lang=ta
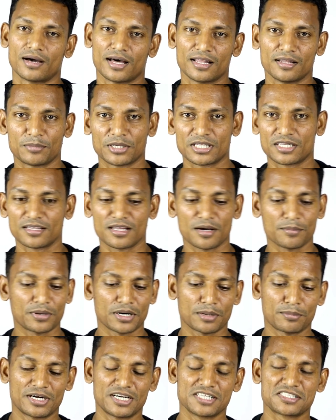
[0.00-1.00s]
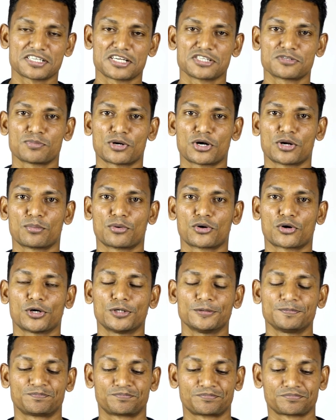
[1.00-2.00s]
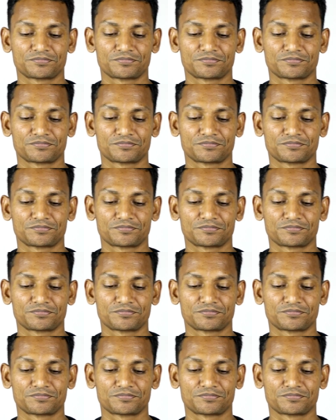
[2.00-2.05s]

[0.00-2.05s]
அதை பற்றி தான் இப்போ நம்ம டிஸ்கஸ் பண்ண போகிறோம்